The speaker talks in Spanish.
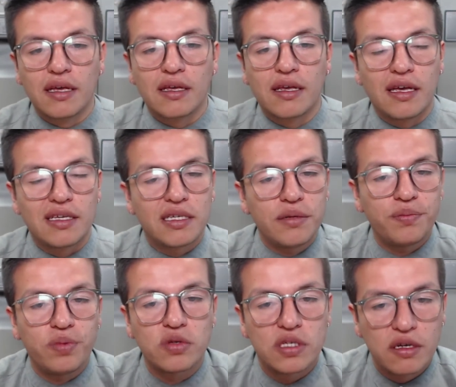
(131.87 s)
que es
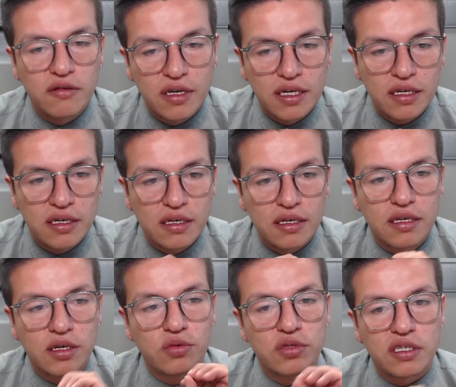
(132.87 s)
imposible
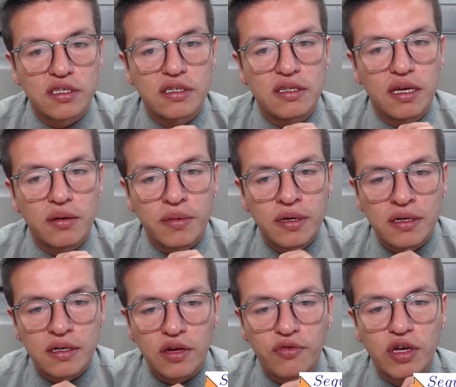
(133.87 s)
que un sistema
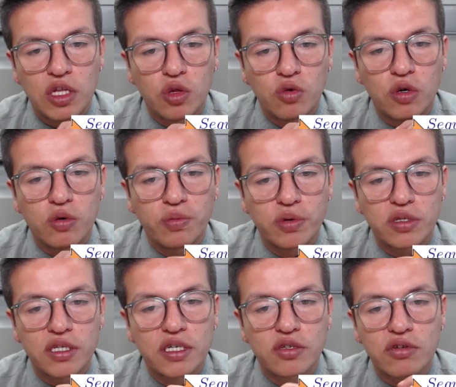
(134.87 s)
efectúe un
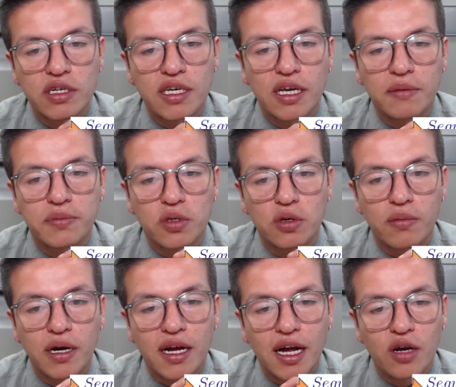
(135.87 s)
proceso en que
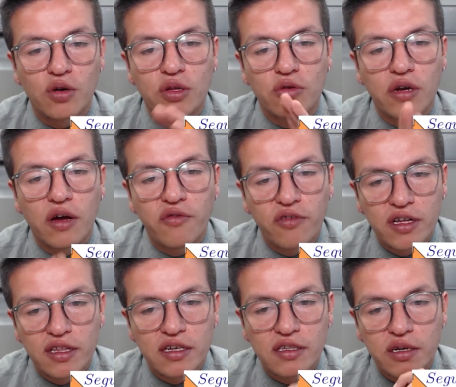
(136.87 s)
absorba calor de una
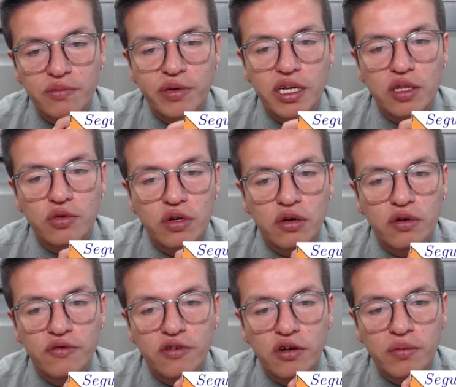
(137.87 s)
fuente de temperatura
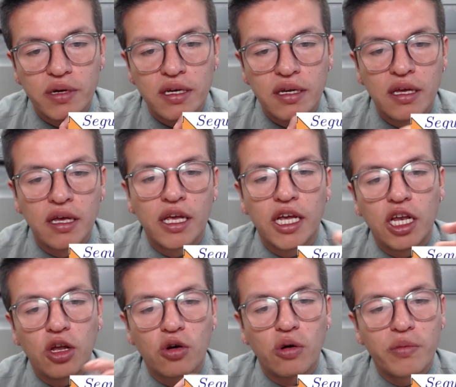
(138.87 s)
uniforme y
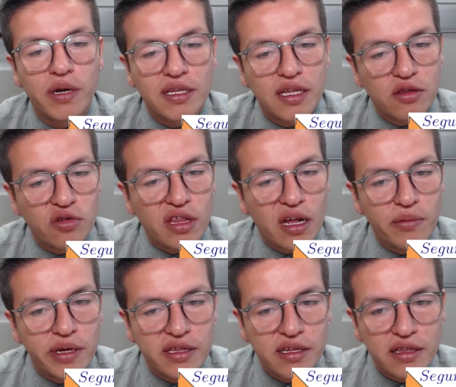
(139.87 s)
lo convierta
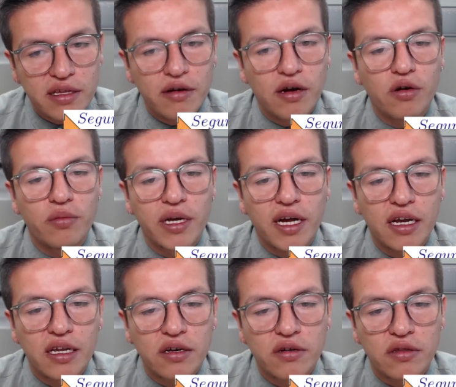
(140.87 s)
totalmente en trabajo
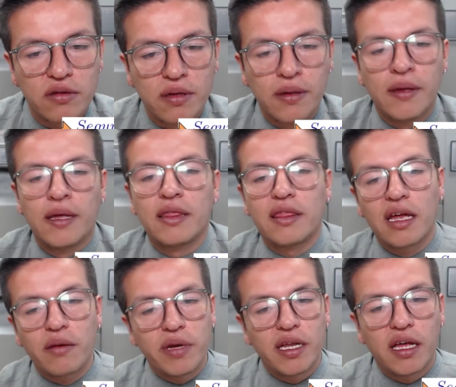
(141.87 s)
mecánico,
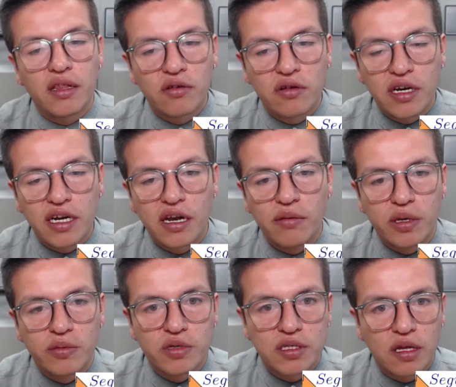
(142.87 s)
terminando en el
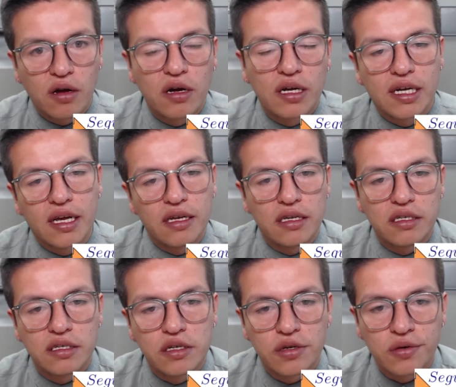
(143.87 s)
mismo estado en que
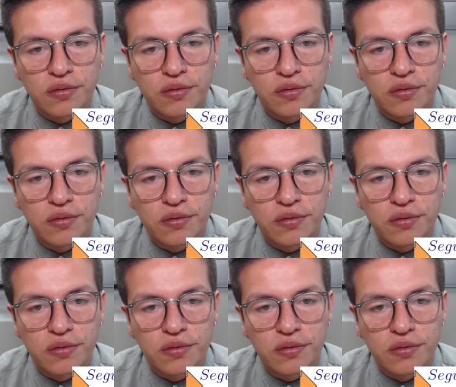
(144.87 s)
inició.